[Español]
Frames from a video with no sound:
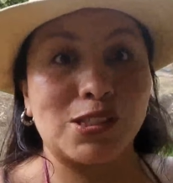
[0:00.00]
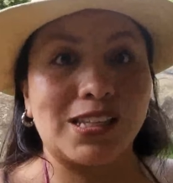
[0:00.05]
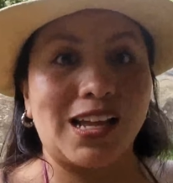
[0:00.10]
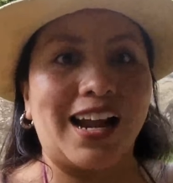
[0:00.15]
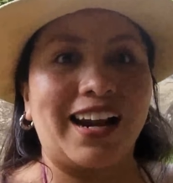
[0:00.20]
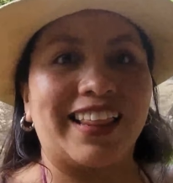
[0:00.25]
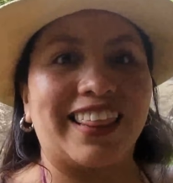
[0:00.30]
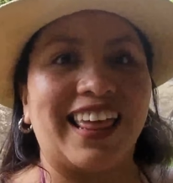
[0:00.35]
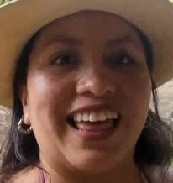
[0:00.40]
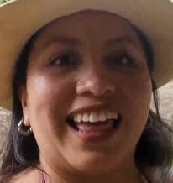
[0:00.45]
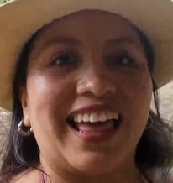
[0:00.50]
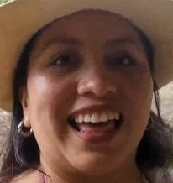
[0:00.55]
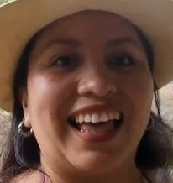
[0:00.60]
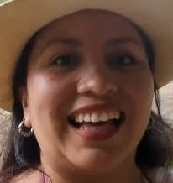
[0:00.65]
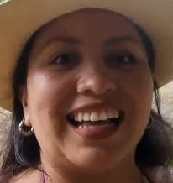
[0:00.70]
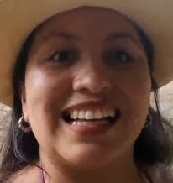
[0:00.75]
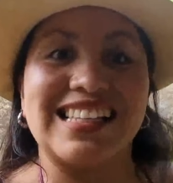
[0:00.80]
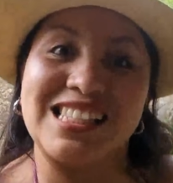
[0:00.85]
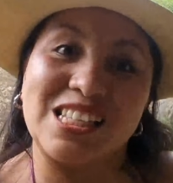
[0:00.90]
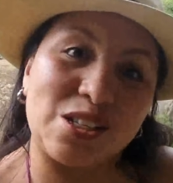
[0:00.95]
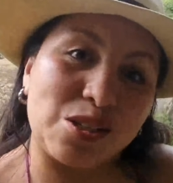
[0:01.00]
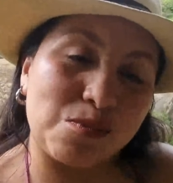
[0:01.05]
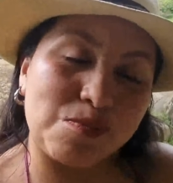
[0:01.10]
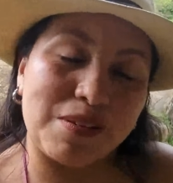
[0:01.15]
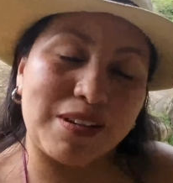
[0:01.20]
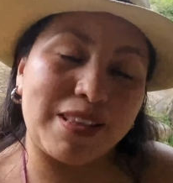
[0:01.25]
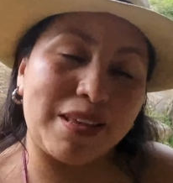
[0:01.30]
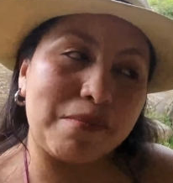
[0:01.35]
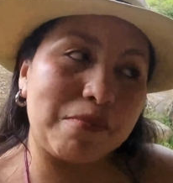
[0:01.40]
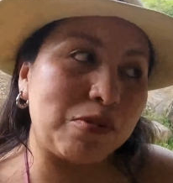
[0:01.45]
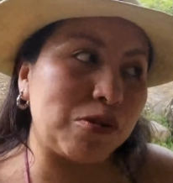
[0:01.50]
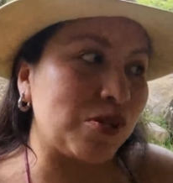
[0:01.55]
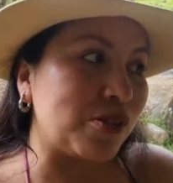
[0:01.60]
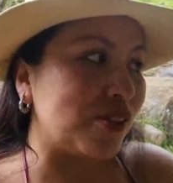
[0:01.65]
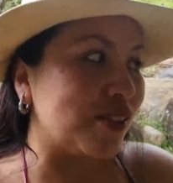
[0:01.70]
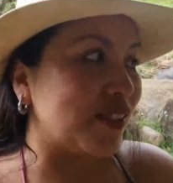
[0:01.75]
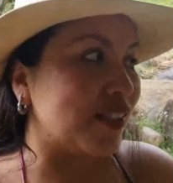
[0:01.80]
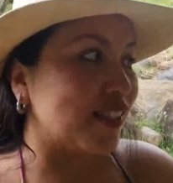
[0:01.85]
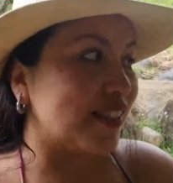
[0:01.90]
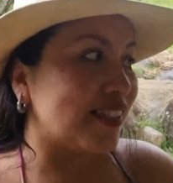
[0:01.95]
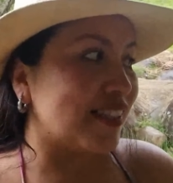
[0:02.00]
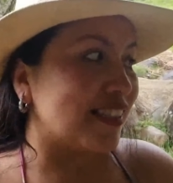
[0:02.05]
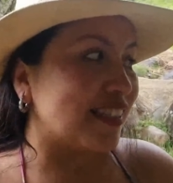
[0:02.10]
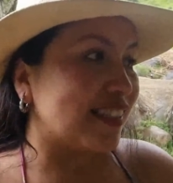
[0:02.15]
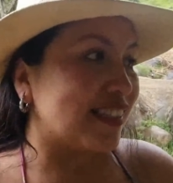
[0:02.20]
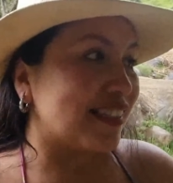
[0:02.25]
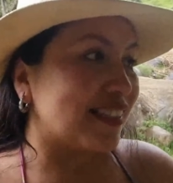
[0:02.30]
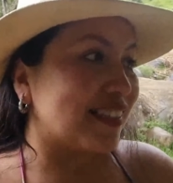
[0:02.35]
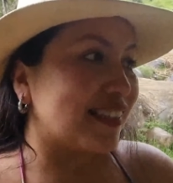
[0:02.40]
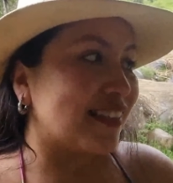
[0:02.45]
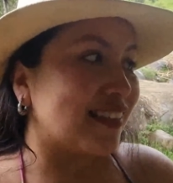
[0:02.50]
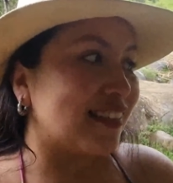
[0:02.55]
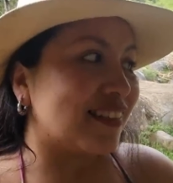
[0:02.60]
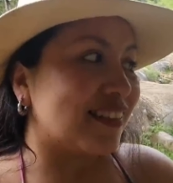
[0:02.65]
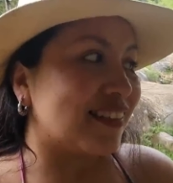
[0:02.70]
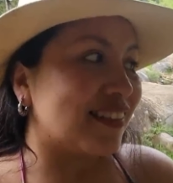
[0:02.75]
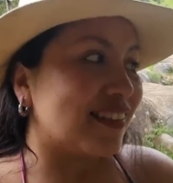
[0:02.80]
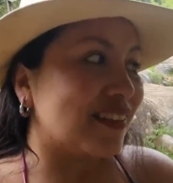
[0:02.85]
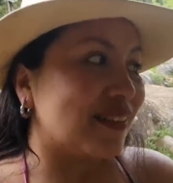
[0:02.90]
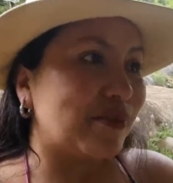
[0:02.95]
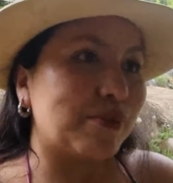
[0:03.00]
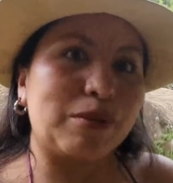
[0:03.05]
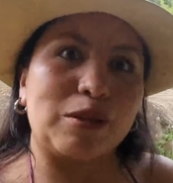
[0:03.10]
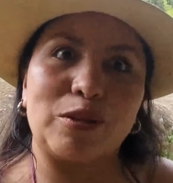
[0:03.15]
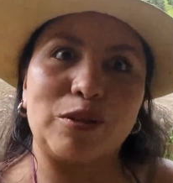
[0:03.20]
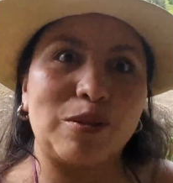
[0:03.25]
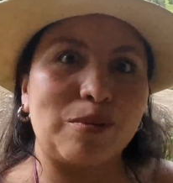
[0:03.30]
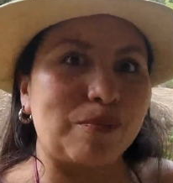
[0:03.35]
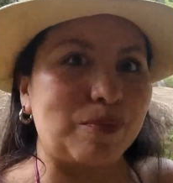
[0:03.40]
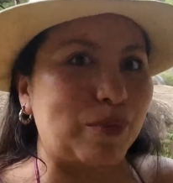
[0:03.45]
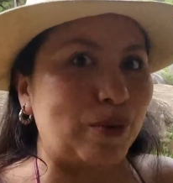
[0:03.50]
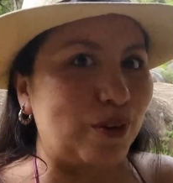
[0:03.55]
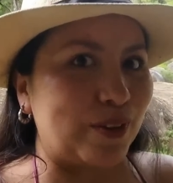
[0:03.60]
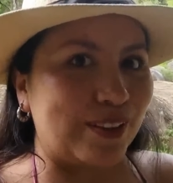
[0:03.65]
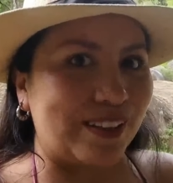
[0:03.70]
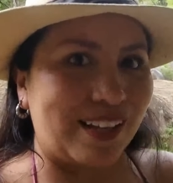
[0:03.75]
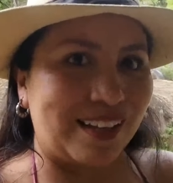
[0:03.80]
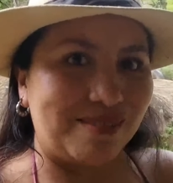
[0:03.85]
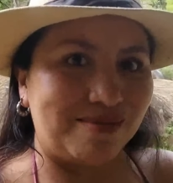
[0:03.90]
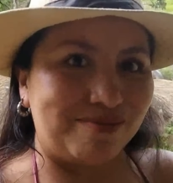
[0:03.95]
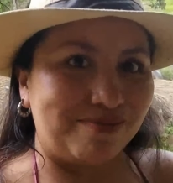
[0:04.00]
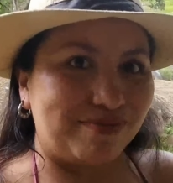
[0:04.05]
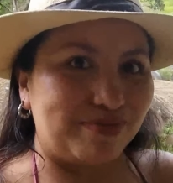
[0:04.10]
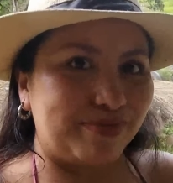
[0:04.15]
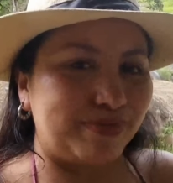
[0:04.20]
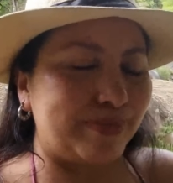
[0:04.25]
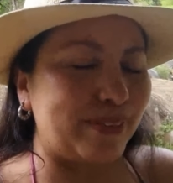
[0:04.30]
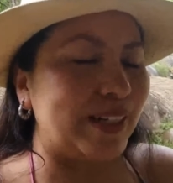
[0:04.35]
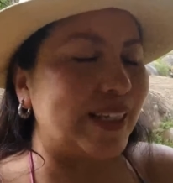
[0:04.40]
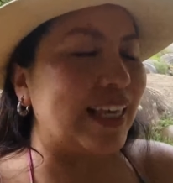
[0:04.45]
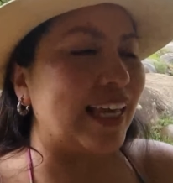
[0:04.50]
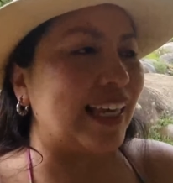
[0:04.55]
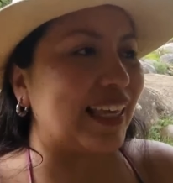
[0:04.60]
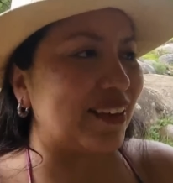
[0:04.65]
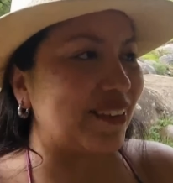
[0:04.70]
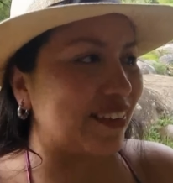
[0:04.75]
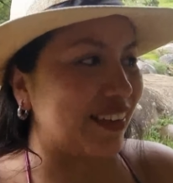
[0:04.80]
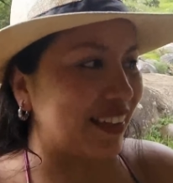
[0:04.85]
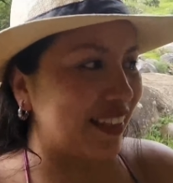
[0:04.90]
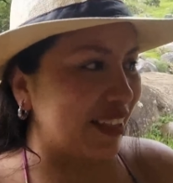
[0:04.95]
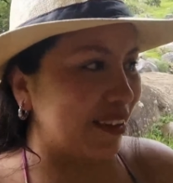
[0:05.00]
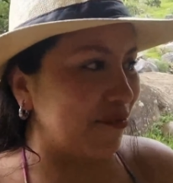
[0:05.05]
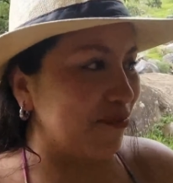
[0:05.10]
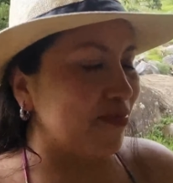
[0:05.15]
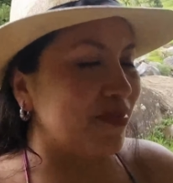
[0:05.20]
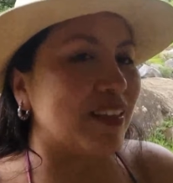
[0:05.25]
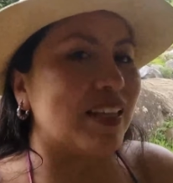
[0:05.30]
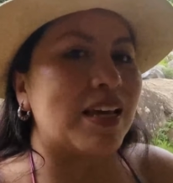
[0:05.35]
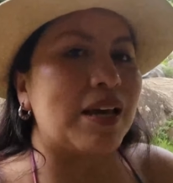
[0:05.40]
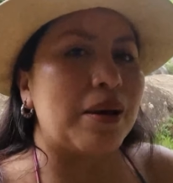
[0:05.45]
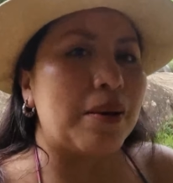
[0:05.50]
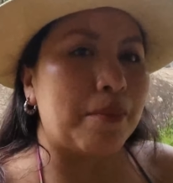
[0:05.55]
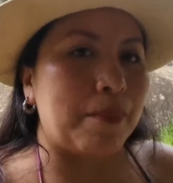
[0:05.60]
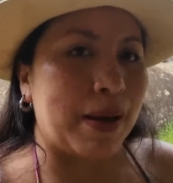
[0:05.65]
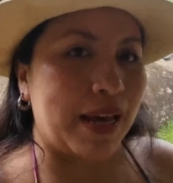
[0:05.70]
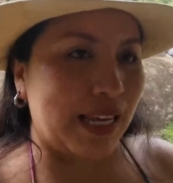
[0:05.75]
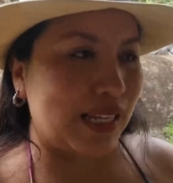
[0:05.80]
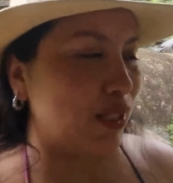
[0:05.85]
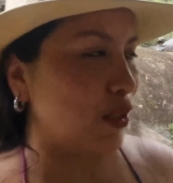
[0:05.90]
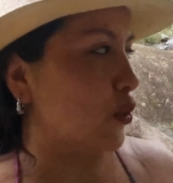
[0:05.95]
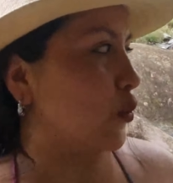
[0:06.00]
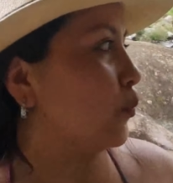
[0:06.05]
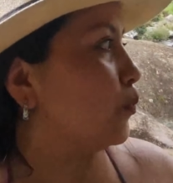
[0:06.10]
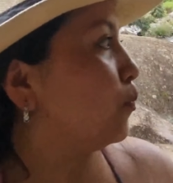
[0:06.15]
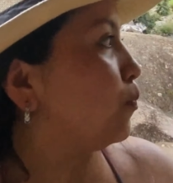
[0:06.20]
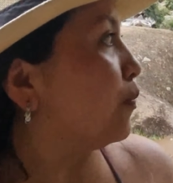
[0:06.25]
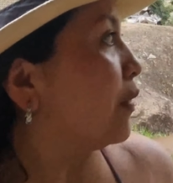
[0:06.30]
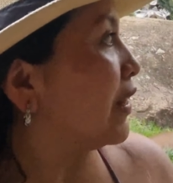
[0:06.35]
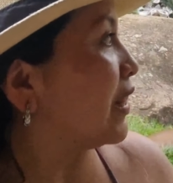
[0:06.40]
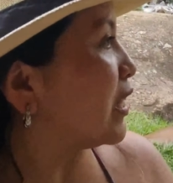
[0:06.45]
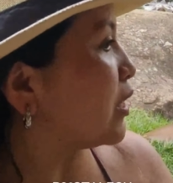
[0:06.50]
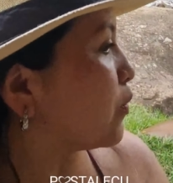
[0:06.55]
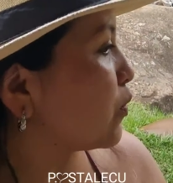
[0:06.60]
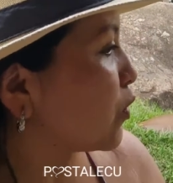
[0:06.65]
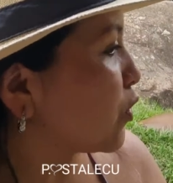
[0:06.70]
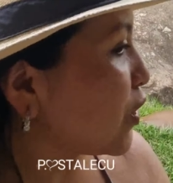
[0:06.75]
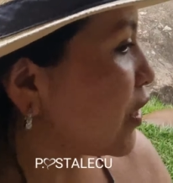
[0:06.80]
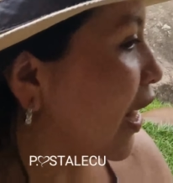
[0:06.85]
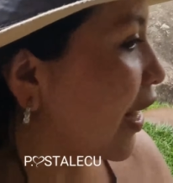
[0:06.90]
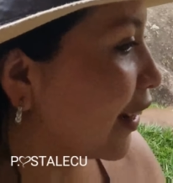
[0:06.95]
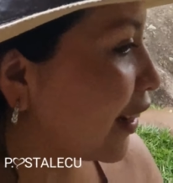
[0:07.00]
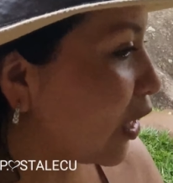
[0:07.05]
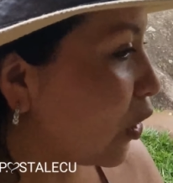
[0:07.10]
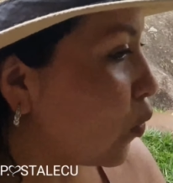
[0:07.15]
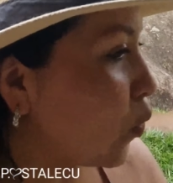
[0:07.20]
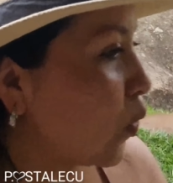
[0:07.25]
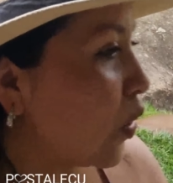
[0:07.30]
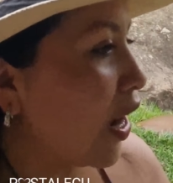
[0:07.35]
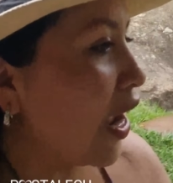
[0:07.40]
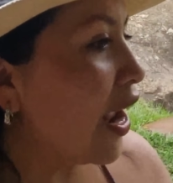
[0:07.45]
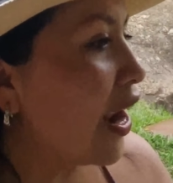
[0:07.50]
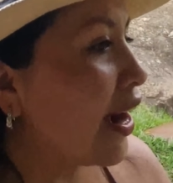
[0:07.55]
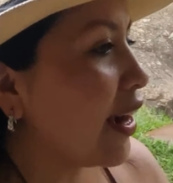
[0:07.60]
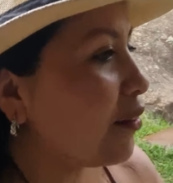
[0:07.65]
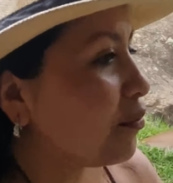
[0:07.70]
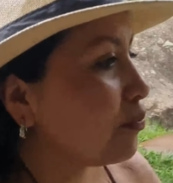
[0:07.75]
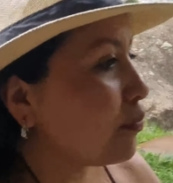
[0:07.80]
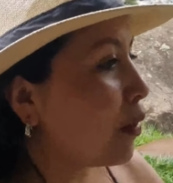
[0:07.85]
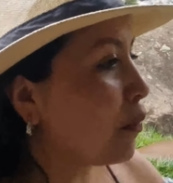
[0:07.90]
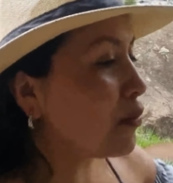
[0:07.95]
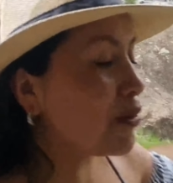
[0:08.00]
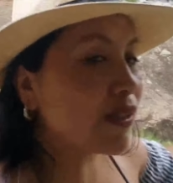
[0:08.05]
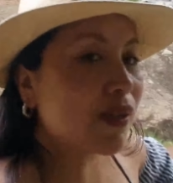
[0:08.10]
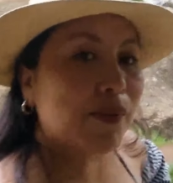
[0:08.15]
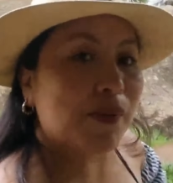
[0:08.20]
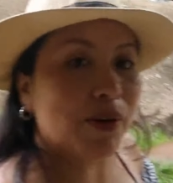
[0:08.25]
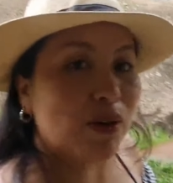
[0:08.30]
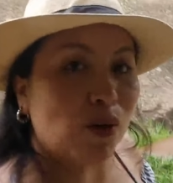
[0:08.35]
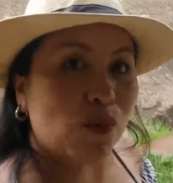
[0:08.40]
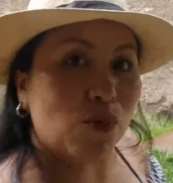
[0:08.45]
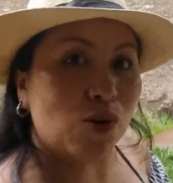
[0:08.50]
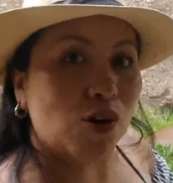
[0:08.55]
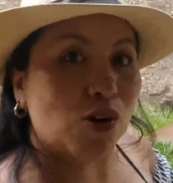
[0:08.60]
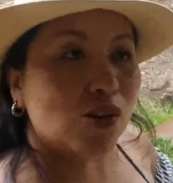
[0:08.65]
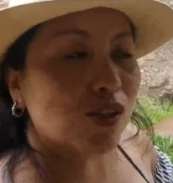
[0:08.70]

tarde, y casi nos perdemos. Pero no importa, porque aquí vine para eso, para disfrutar del lugar. Vamos a ver cómo lo